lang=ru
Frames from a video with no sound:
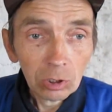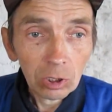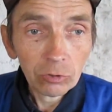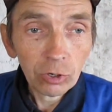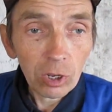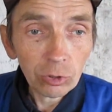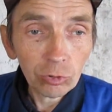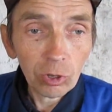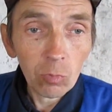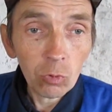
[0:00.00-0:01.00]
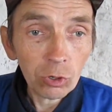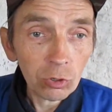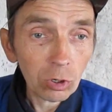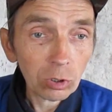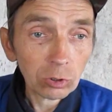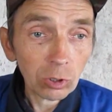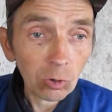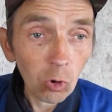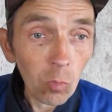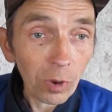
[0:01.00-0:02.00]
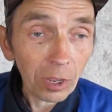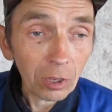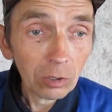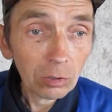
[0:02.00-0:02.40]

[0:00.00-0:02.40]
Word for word: Навстречу ему идет знакомый.